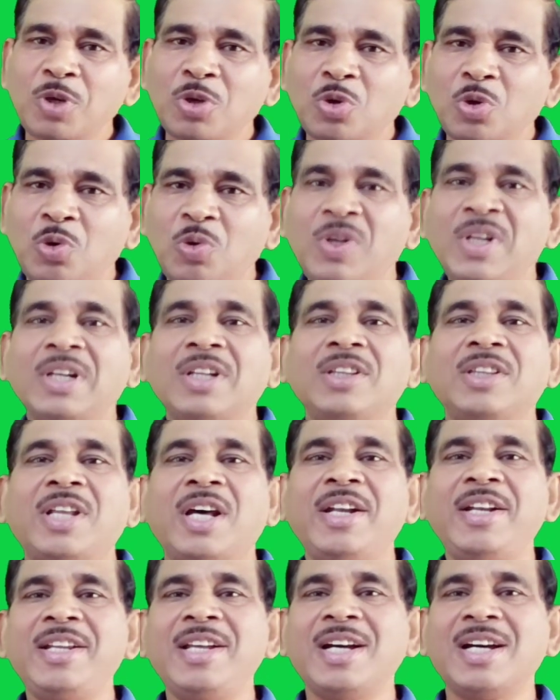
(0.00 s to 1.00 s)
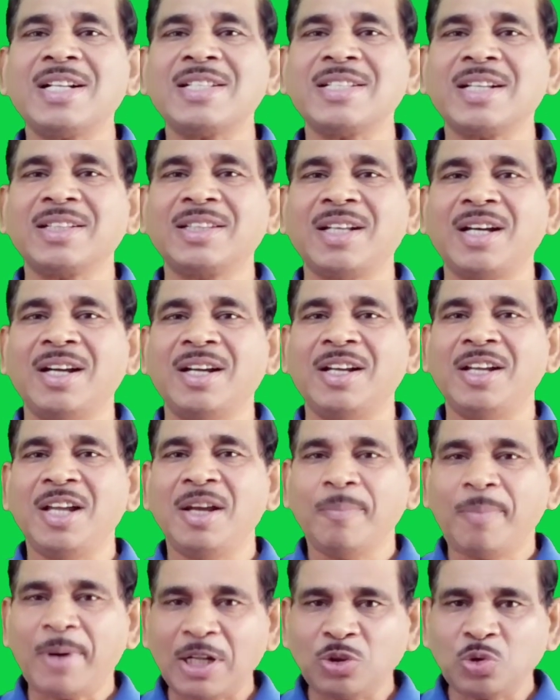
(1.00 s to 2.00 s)
जीवन को धन्य कर सकता है
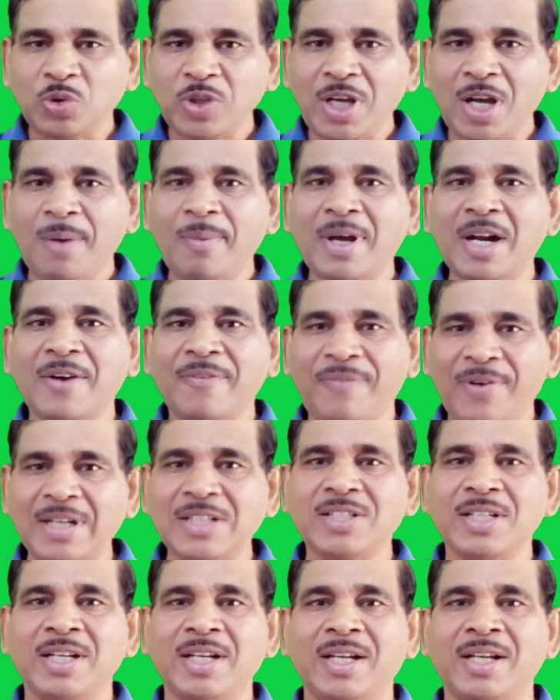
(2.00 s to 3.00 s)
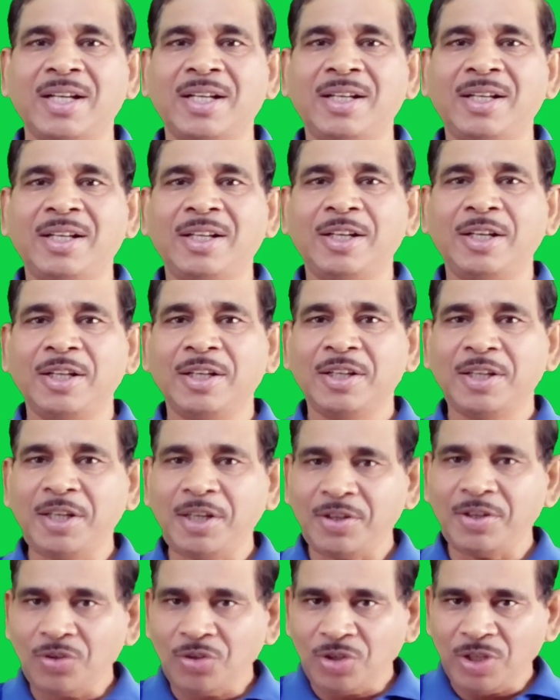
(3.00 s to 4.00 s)
परंतु ये हमारा फर्ज है
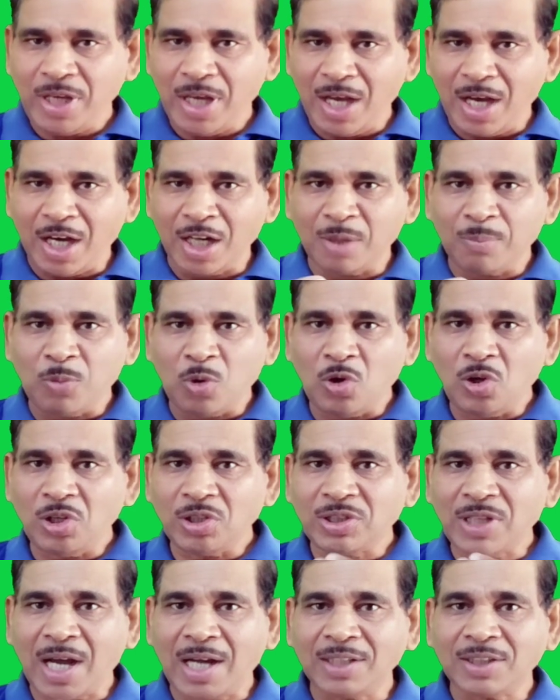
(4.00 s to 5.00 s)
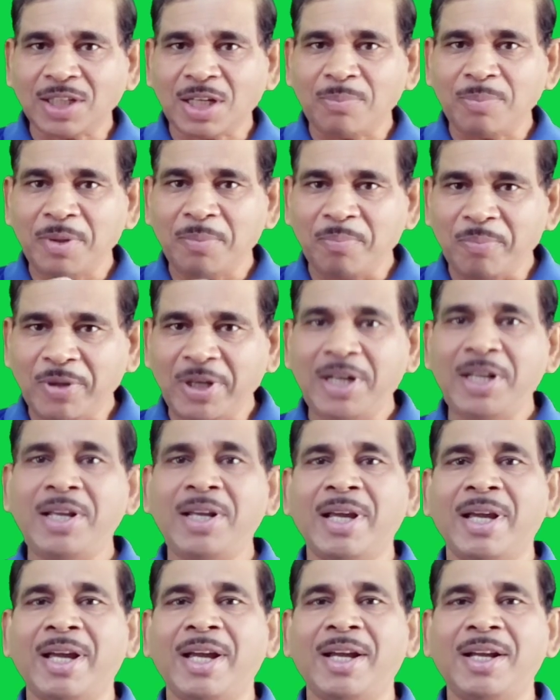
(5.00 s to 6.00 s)
कि ये अनमोल दांत हमें
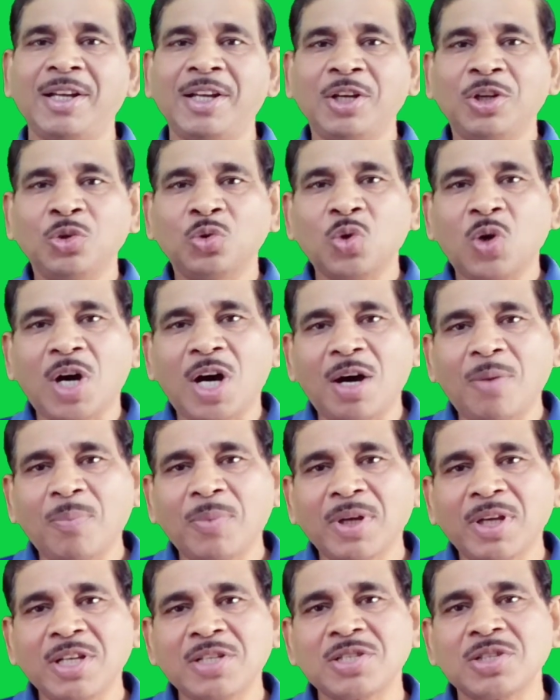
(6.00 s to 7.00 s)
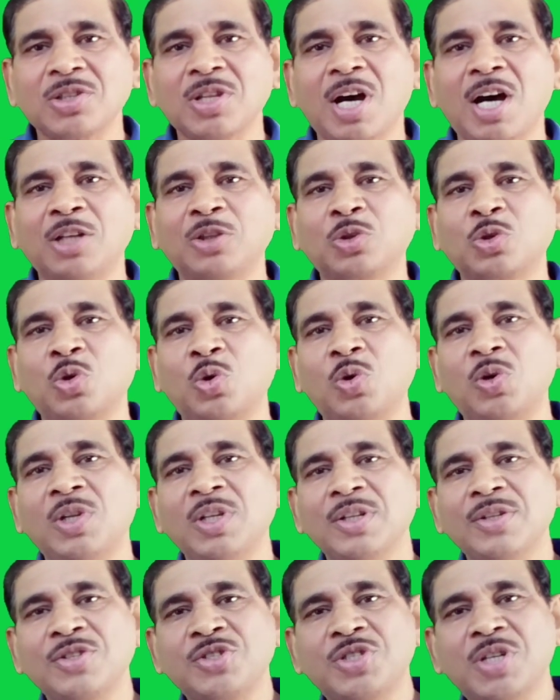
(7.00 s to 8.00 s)
मिली है तो हम इस दांत को
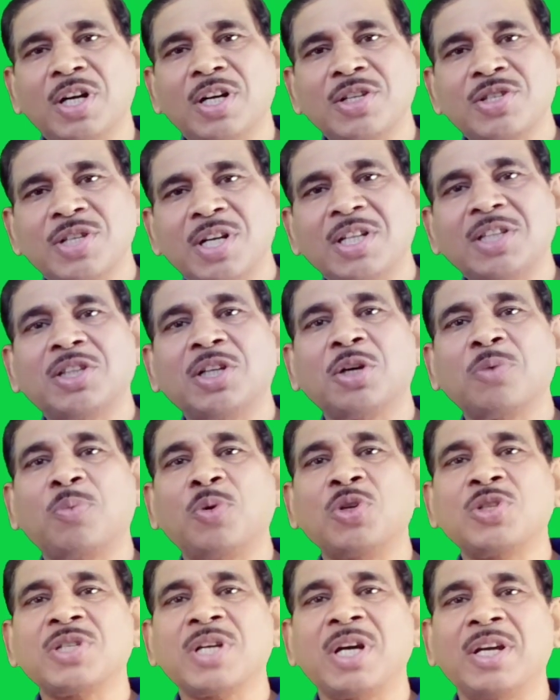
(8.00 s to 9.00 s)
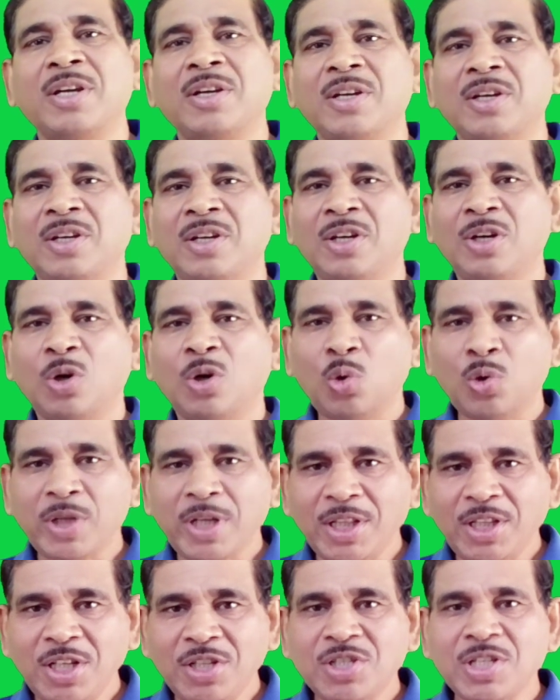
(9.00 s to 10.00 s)
जन जन तक पहुँचाएँ और
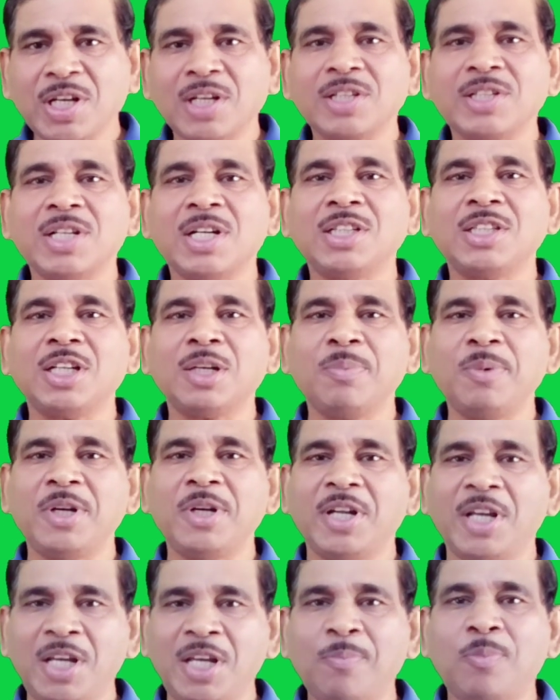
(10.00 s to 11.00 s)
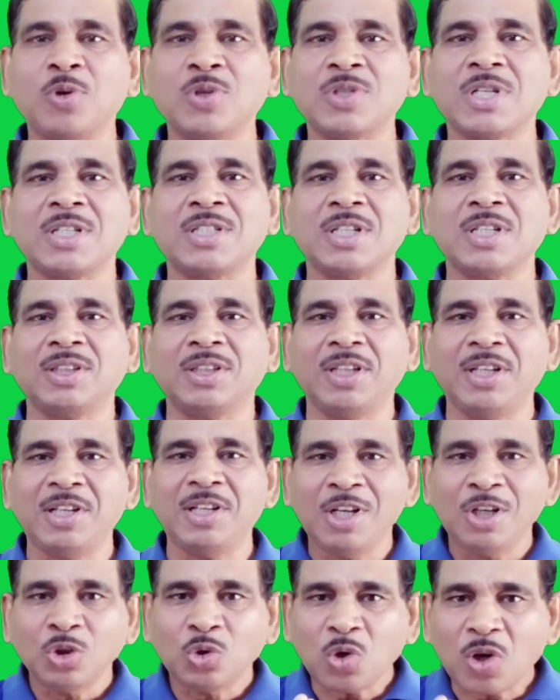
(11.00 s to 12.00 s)
यदि जन जन तक भी नहीं पहुंचा सकते
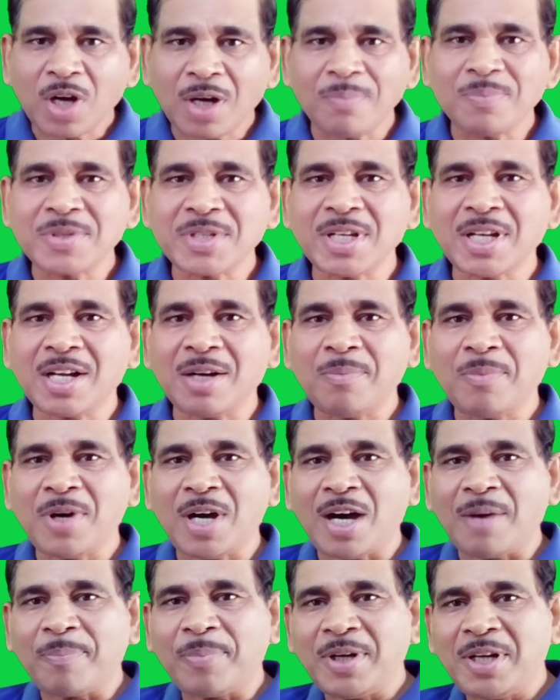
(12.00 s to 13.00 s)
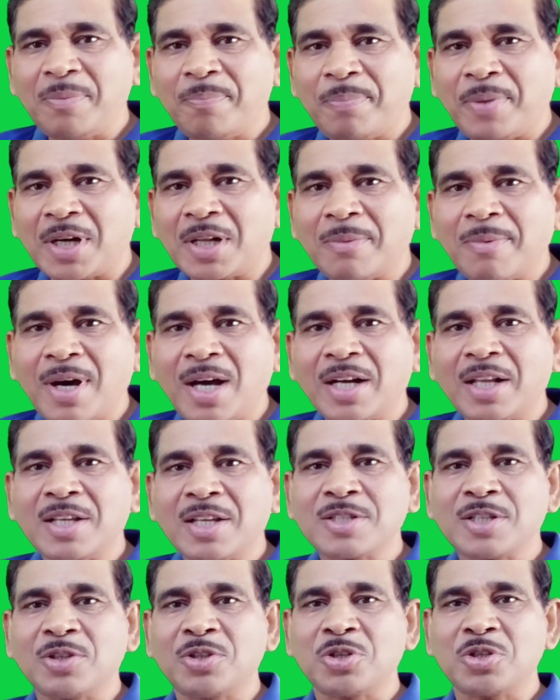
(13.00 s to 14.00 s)
तो कम से कम अपने परिवार
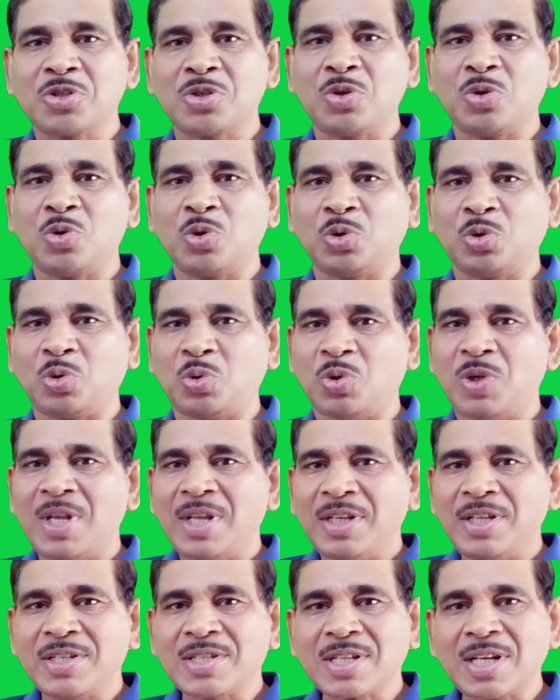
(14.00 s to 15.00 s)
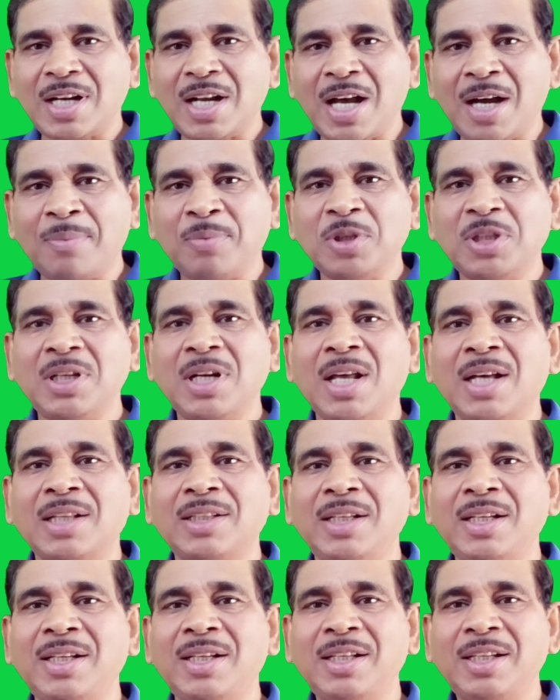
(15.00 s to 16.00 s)
के सदस्यों को तो इसका लाभ दिला
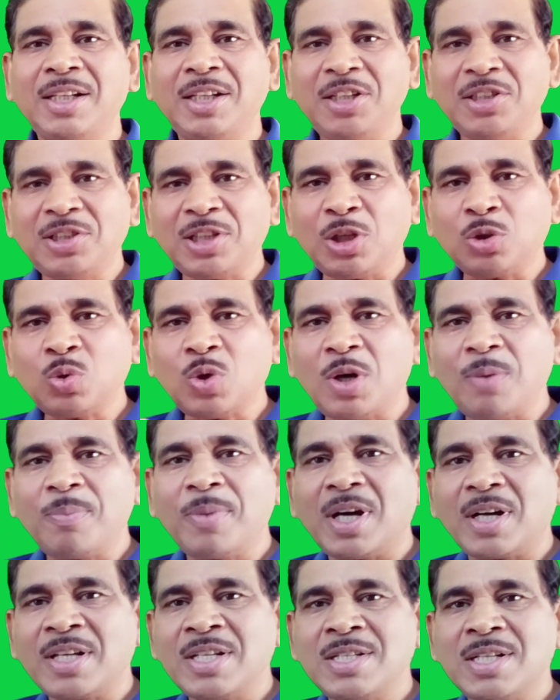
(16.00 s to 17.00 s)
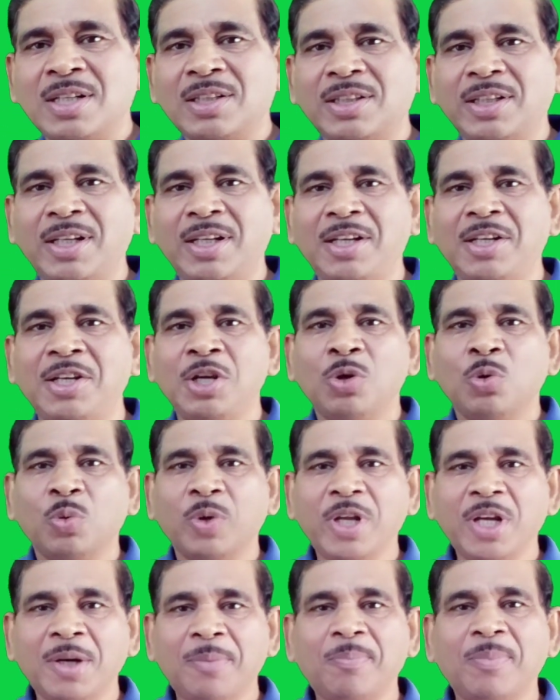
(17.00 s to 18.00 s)
दें इतना तो हम कर ही सकते हैं
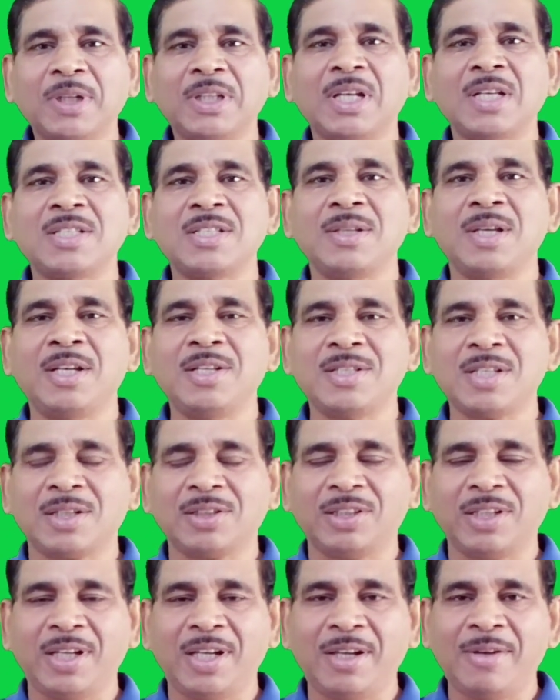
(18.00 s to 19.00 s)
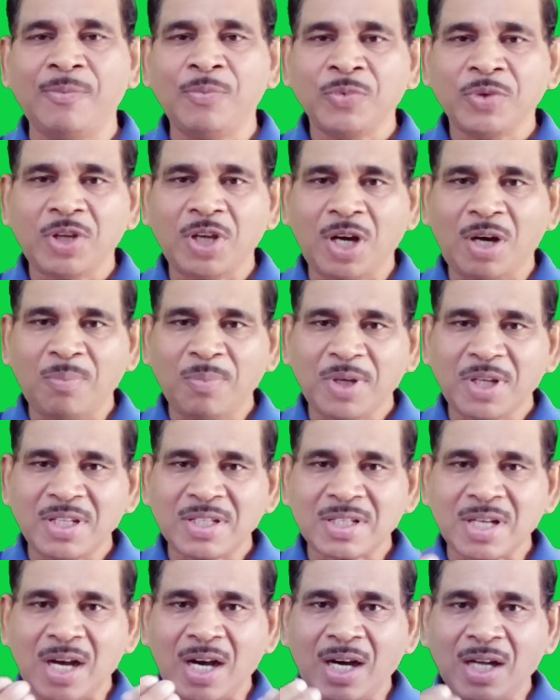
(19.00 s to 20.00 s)
उन्हें हम बता ही सकते हैं कि हम
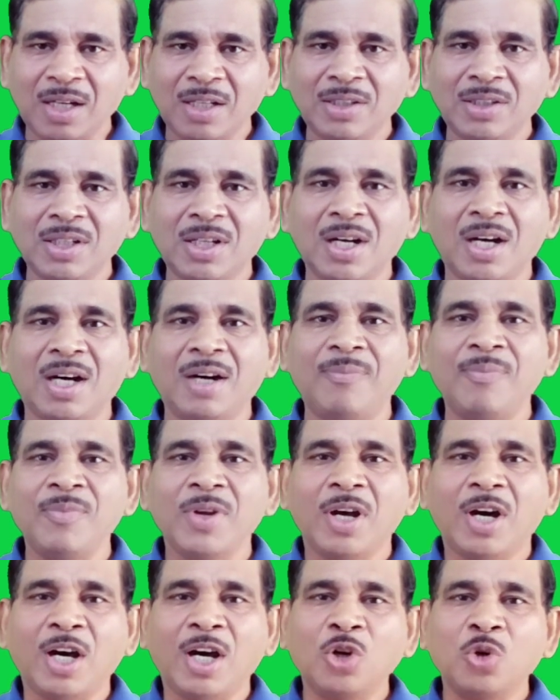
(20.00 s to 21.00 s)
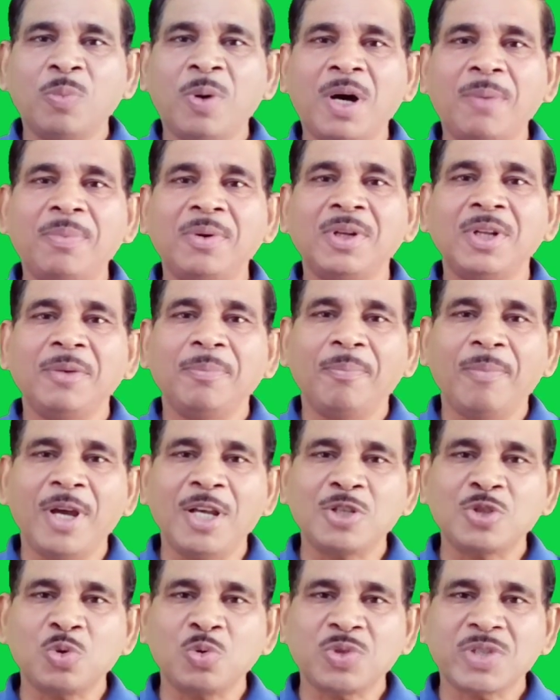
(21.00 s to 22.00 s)
किस आनंद का अनुभव
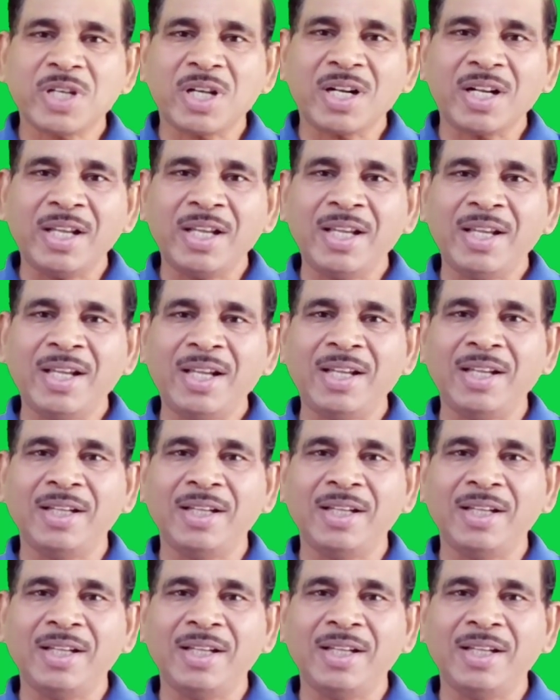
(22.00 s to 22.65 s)
महसूस कर रहे